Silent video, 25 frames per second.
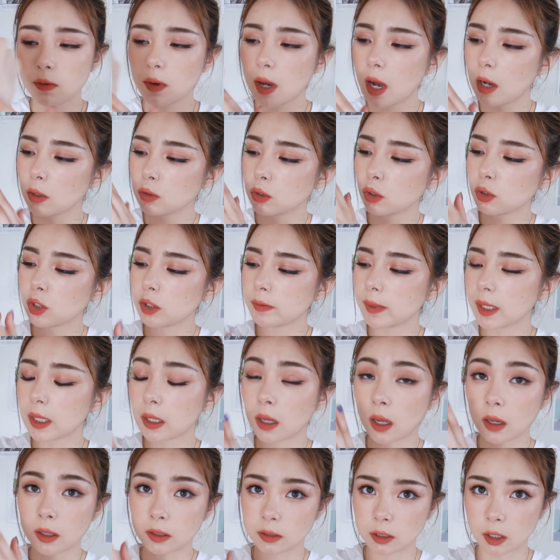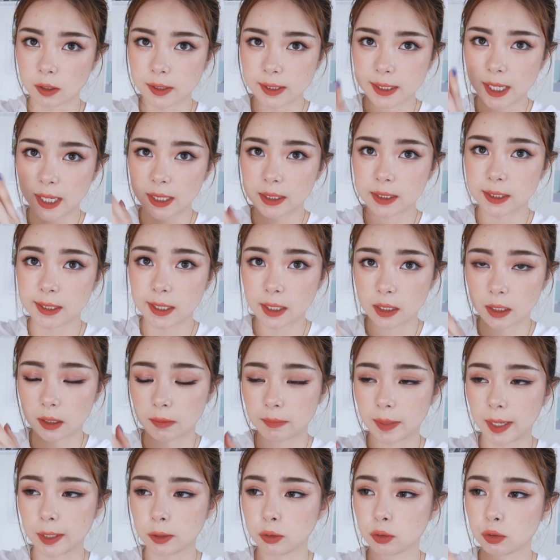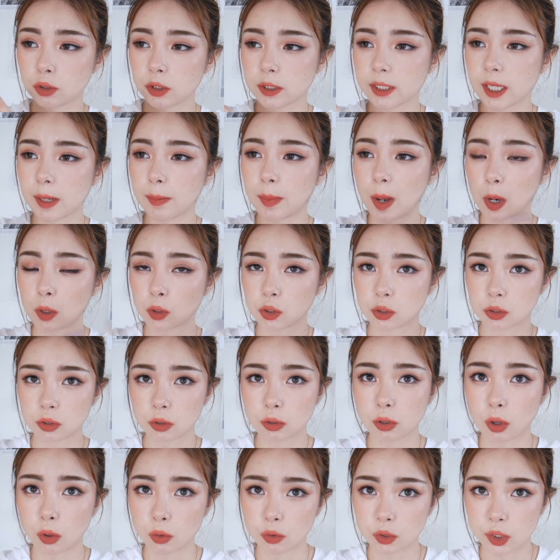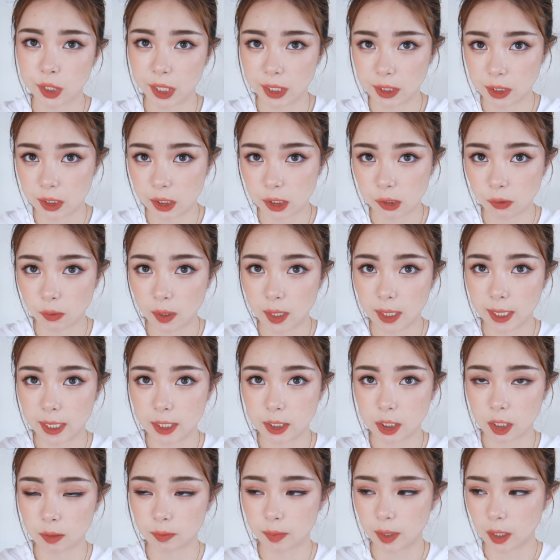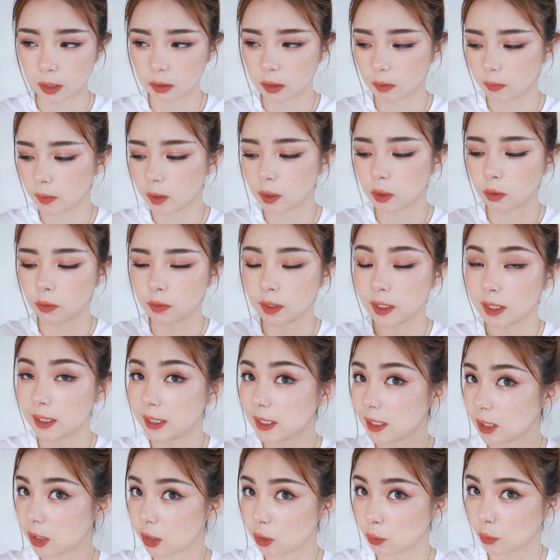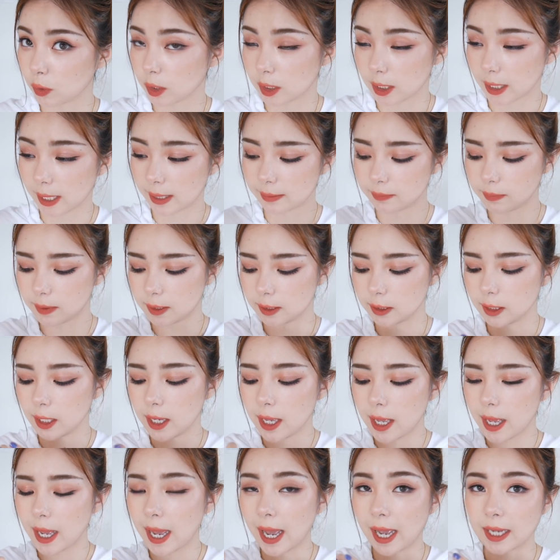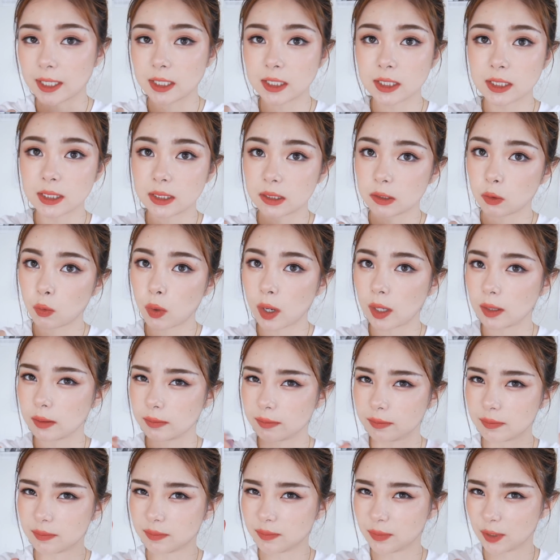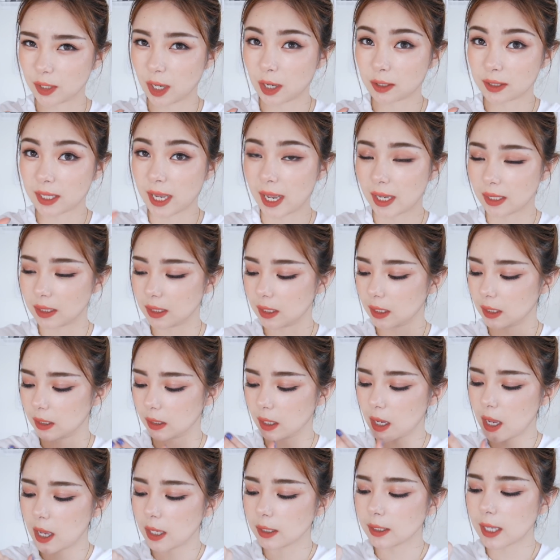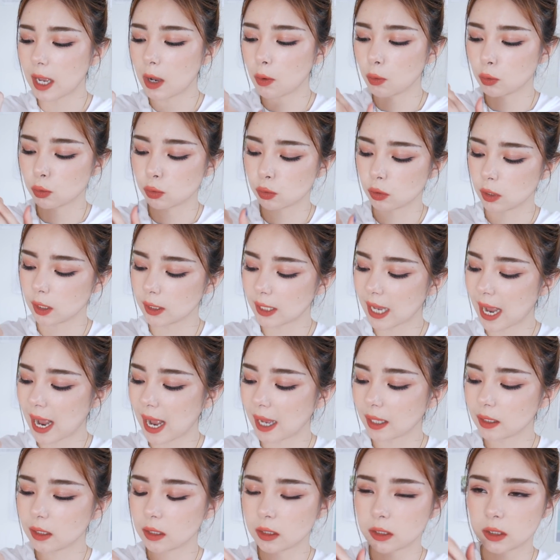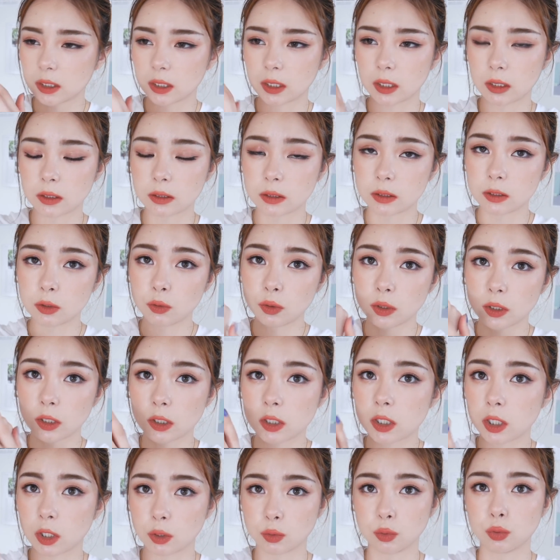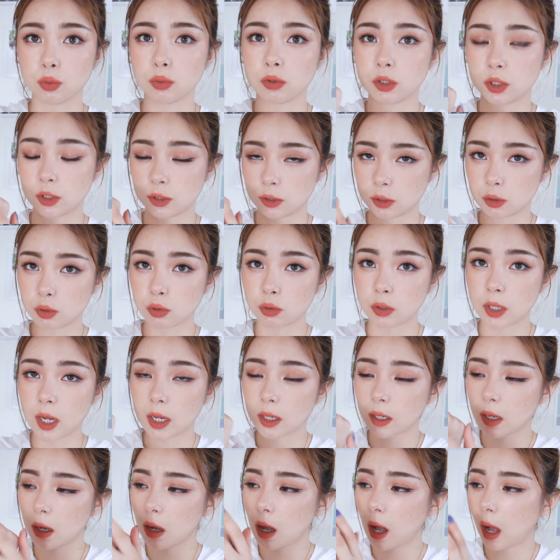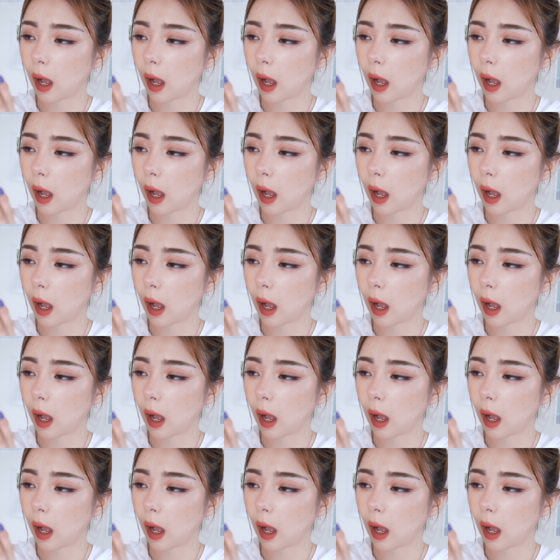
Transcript: 因为澳洲这边刚好也到夏天了嘛，就是在保湿的同时，还是希望脸上不要那么油腻。即使我是干皮，还是希望不要太腻，但我觉得它的这个滋润的程度其实就刚刚